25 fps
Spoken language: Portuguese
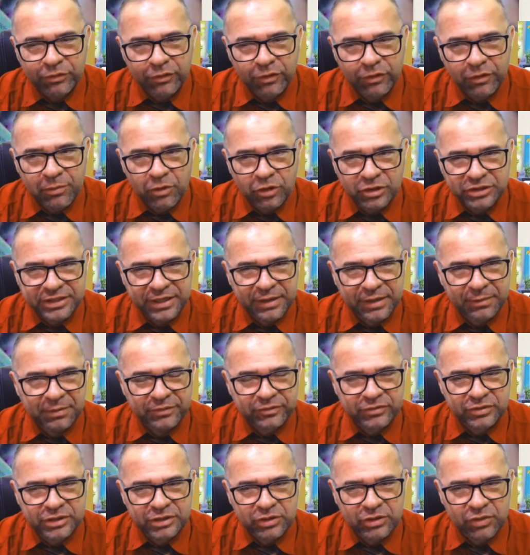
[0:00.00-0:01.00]
Vou mostrar para
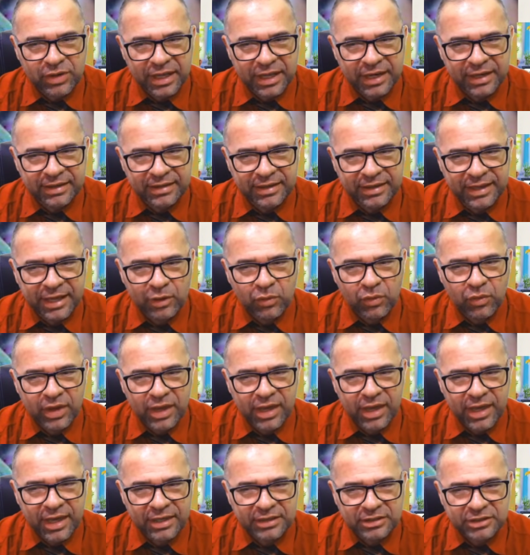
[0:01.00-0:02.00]
você o calendário
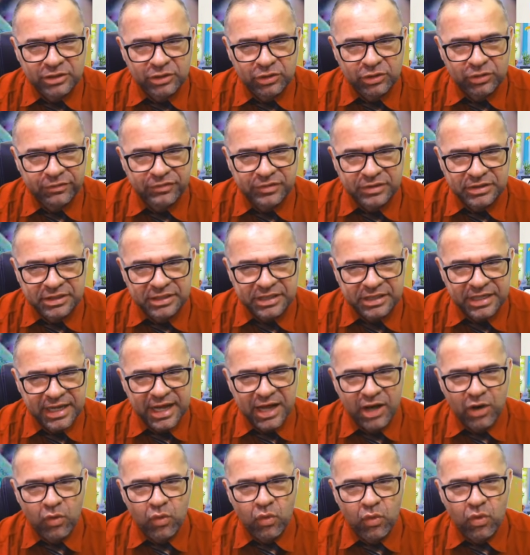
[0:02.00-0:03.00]

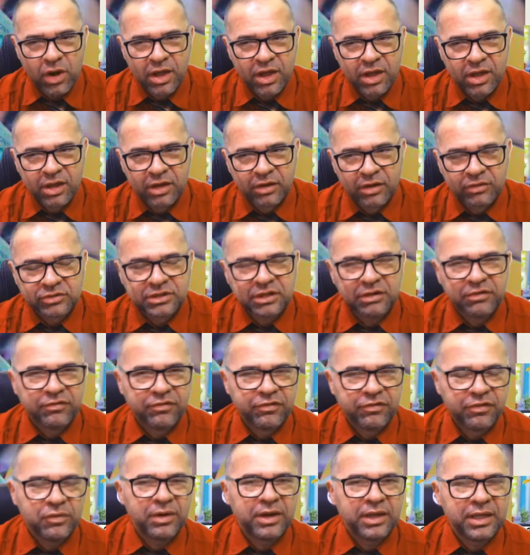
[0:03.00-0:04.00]
extraoficial. Você
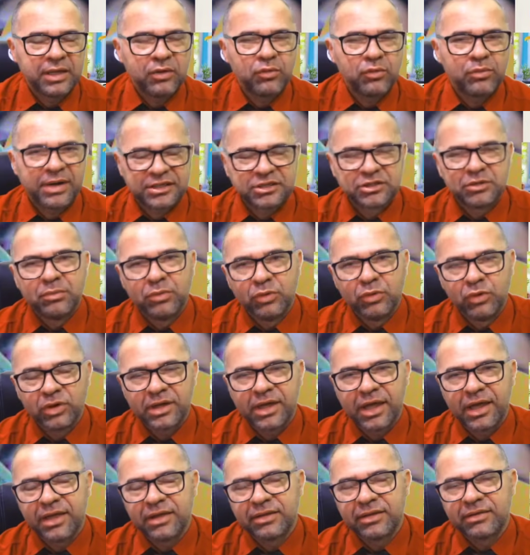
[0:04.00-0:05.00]
viu aí o
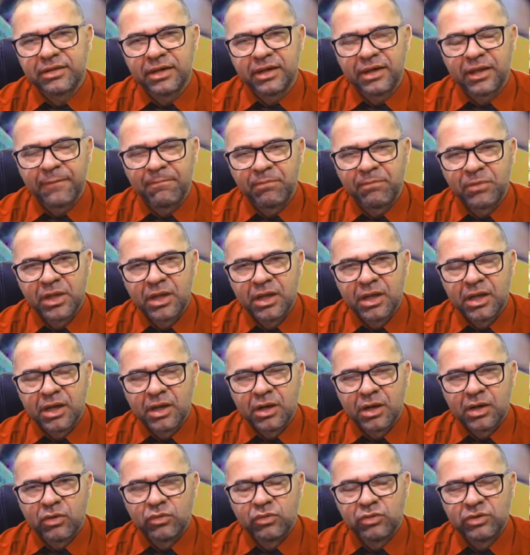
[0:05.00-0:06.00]
bate-boca entre
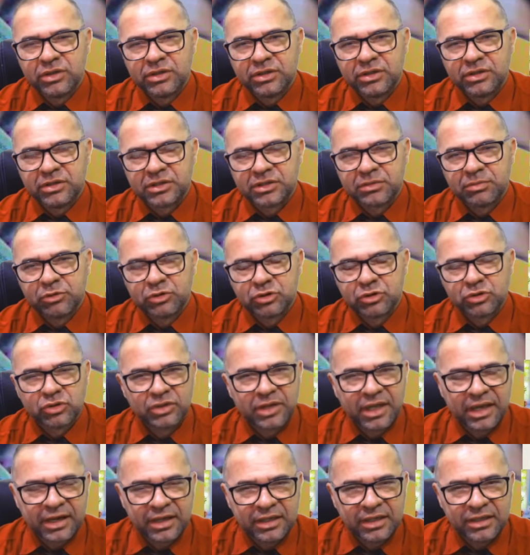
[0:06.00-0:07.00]
os
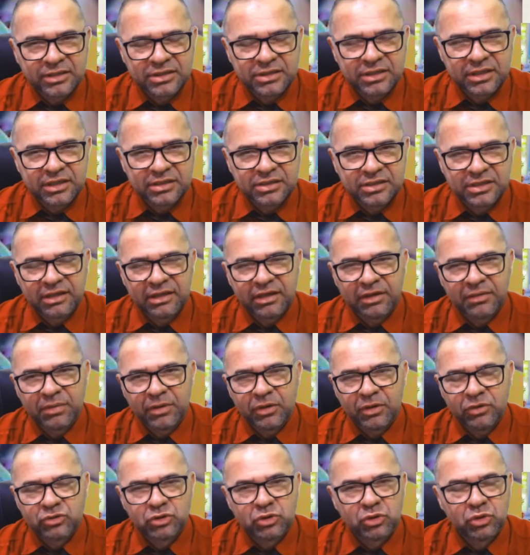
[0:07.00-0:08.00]
bolsonaristas e
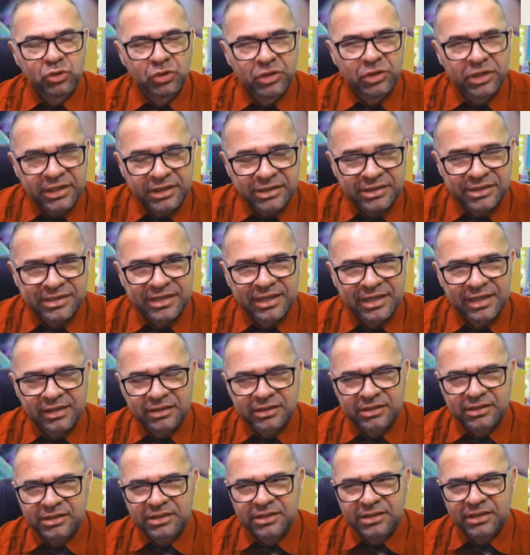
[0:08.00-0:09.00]
também os
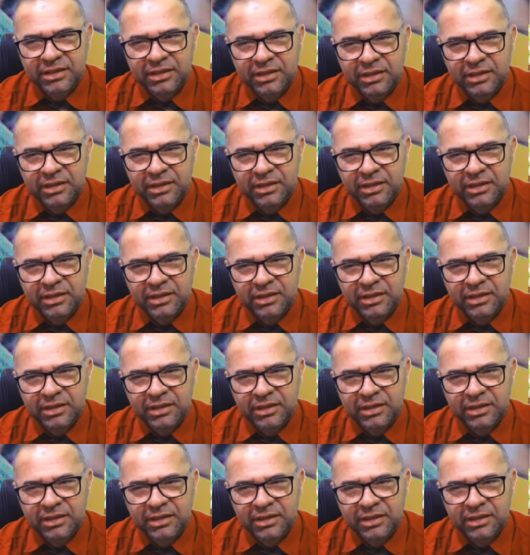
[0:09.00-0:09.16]
lulistas?